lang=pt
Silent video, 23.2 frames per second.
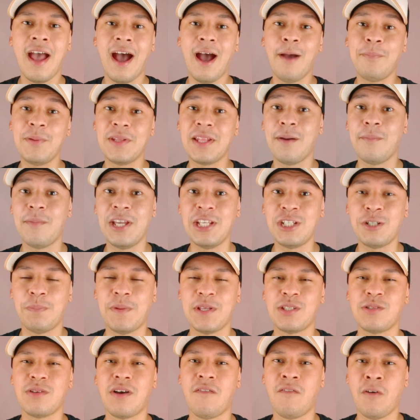Rapidamente,
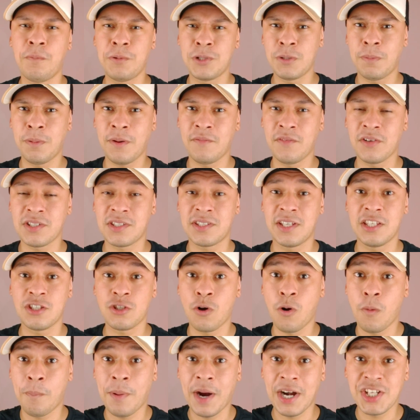pessoal, vou pedir para vocês
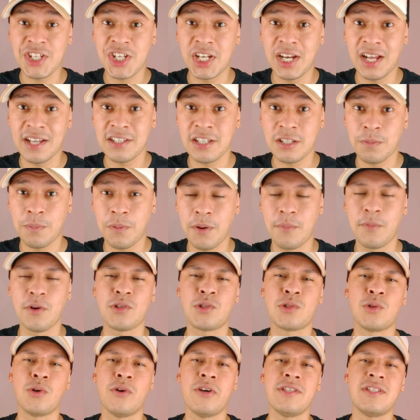compartilhar essas
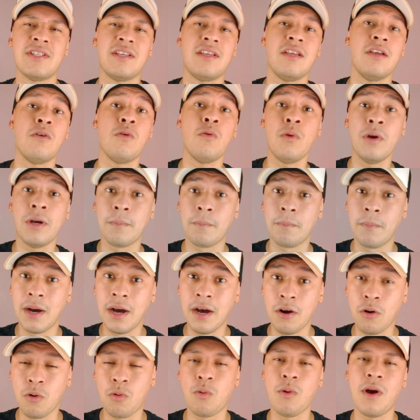promoções aqui com o
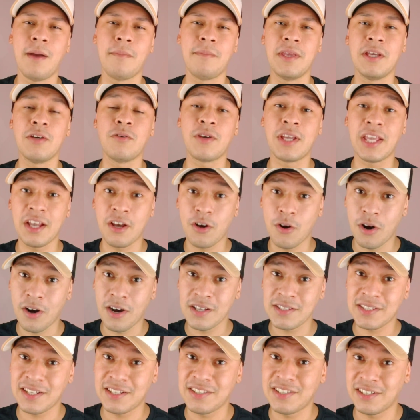irmão, com o amigo que
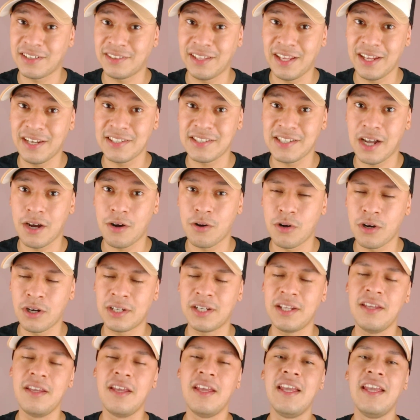gosta de tênis da
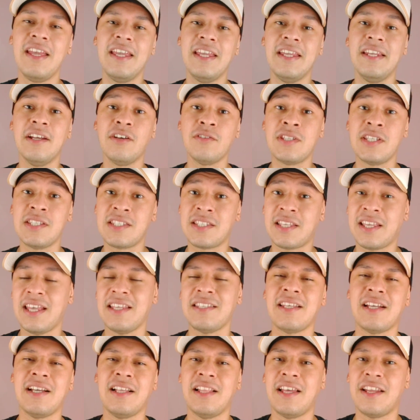Oakley e não se
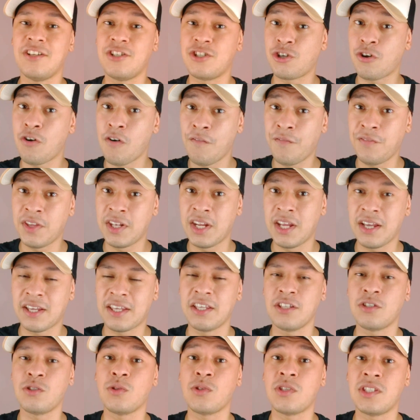esqueça, galera, de conferir
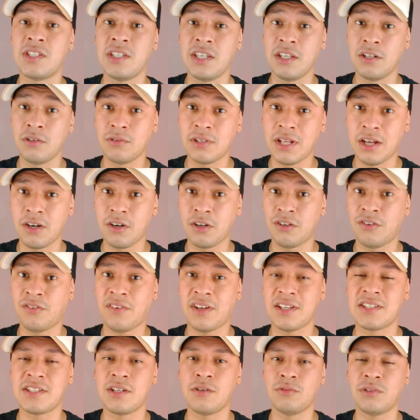aqui se o sino da
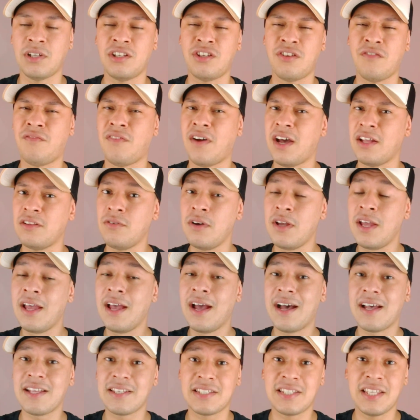notificação está ativado,
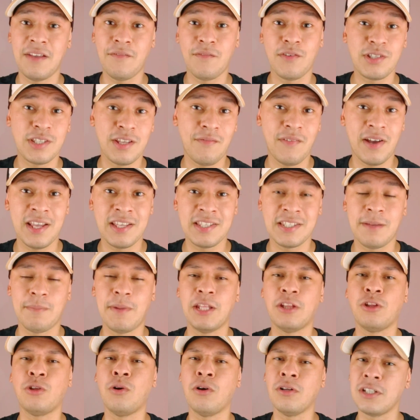assim você vai
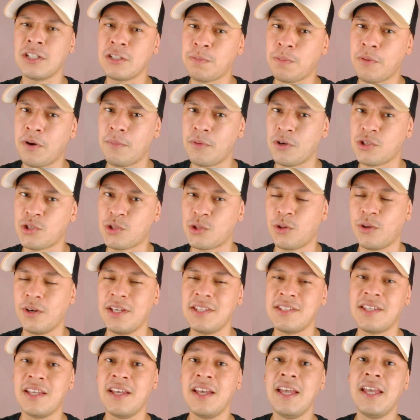receber todas as
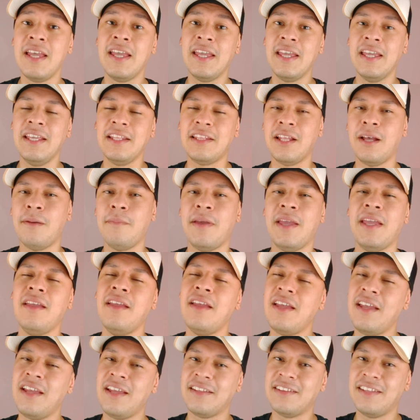promoções e
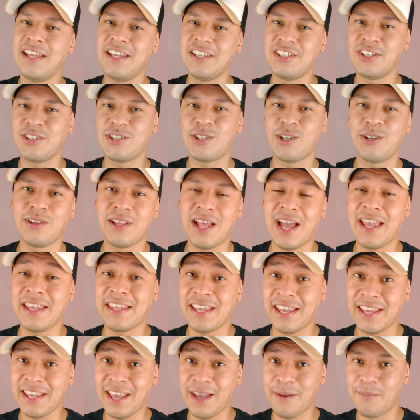também deixe seu
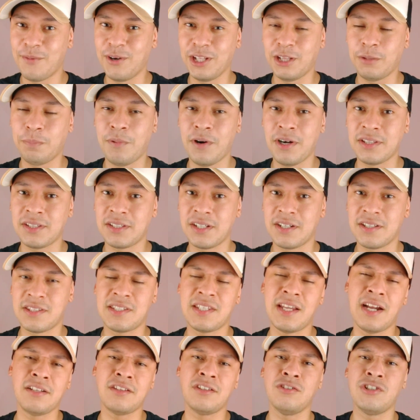like aí que é muito
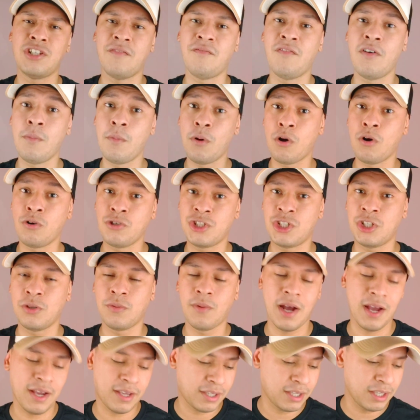importante, certo? Então já vamos
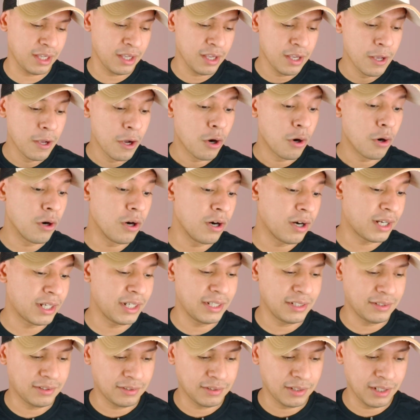continuar aqui.
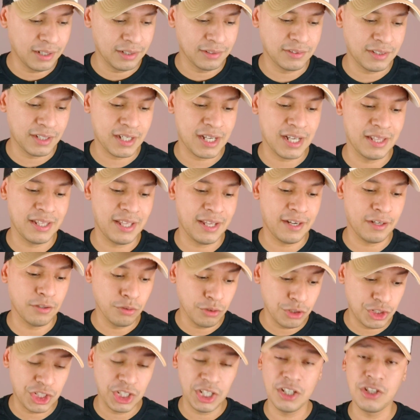Oakley Thunder, galera,
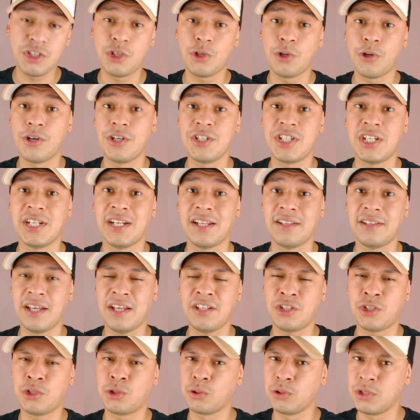no dia de hoje na
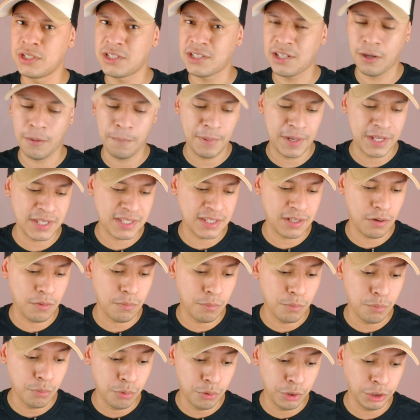Netshoes está uma
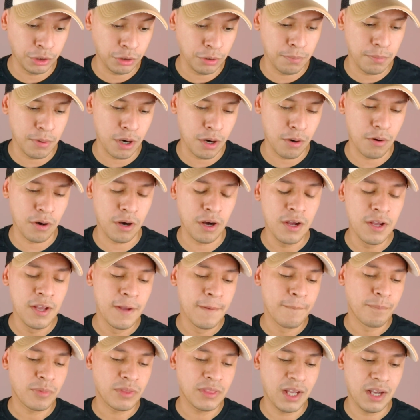pressão muito bom, ó.
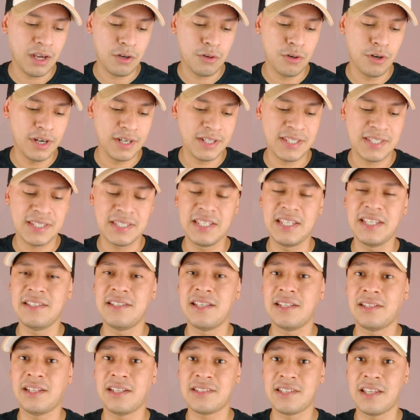Na cor
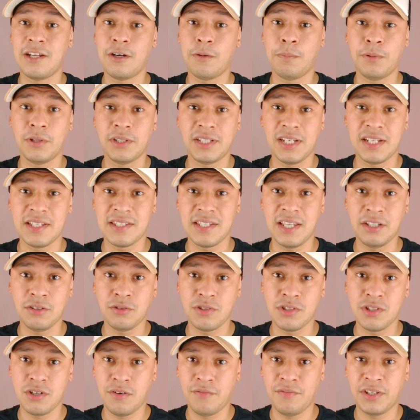cinza tá saindo por
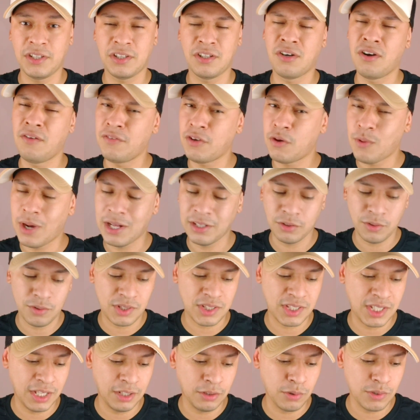399
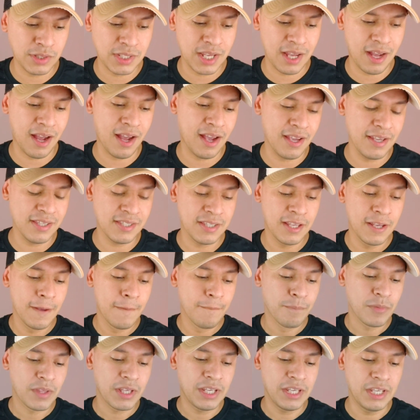400 reais
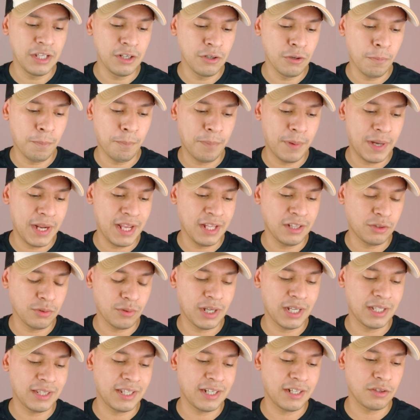e no preto,
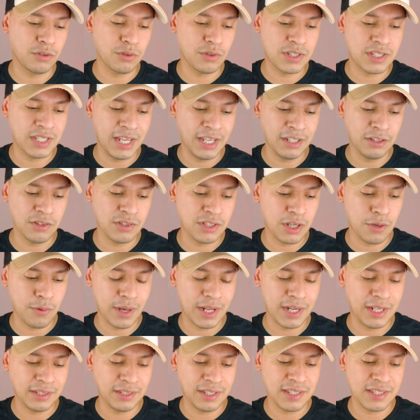galera,
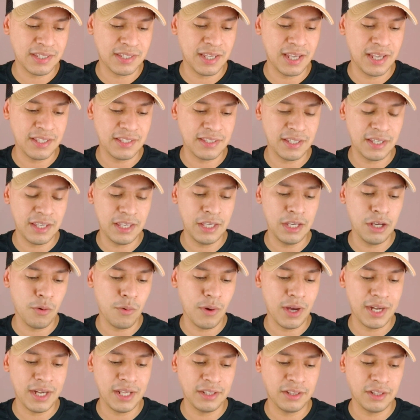246 e
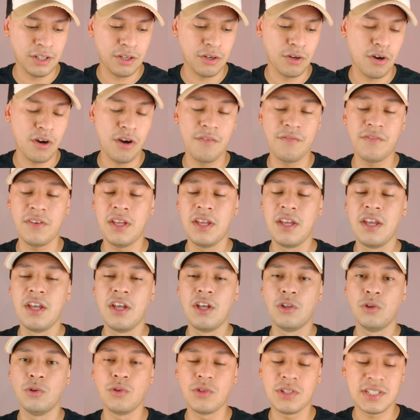49
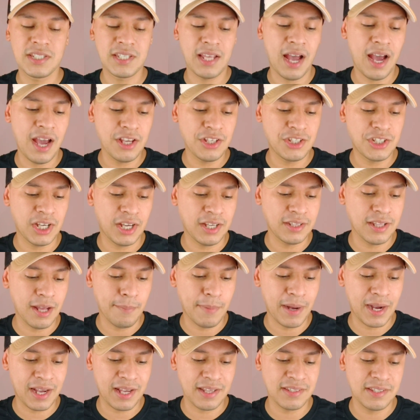no site aí da
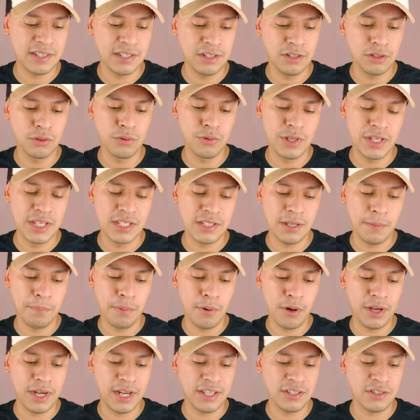Magazine Luiza,
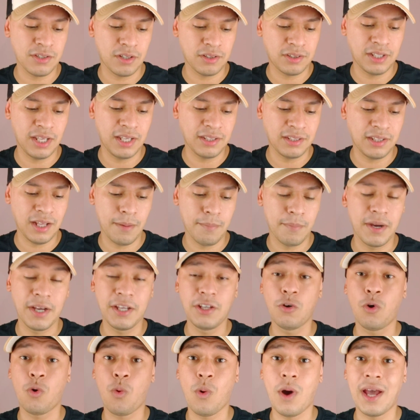porém só tem
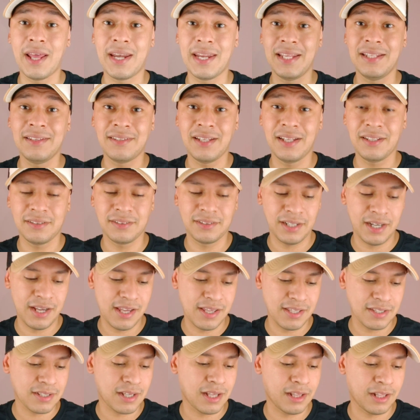tamanho
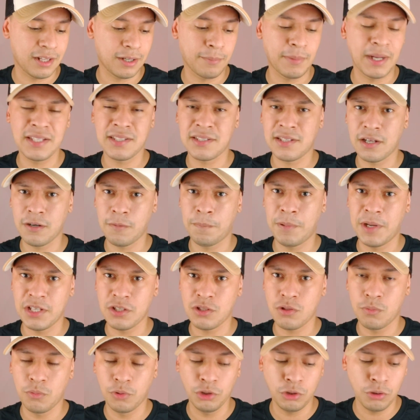43, galera, mas tá no
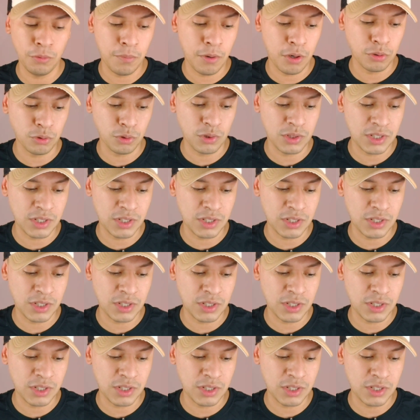preço muito bom,